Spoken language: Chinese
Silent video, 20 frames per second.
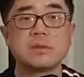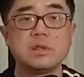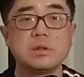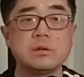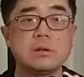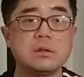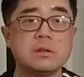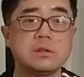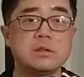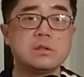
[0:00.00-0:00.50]
就
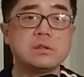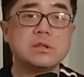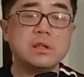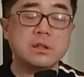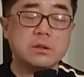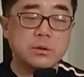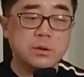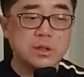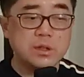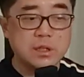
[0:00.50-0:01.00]
像你是
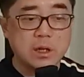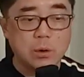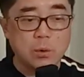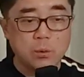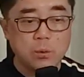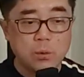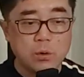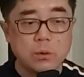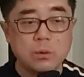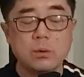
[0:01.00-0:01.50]
街头一小
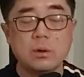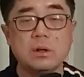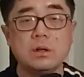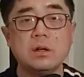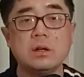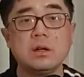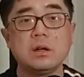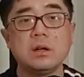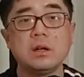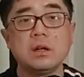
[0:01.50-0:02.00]
混混，
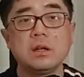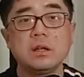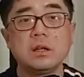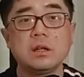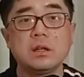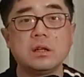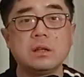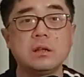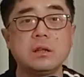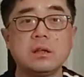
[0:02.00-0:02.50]

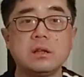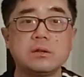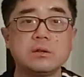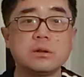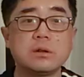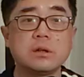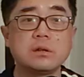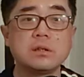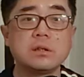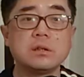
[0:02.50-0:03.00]
你能勒
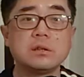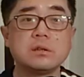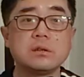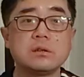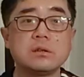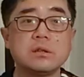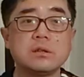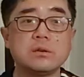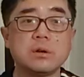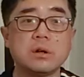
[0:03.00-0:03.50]
索到这个
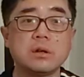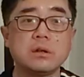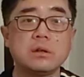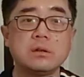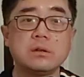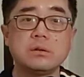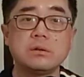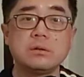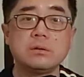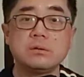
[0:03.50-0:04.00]
这个全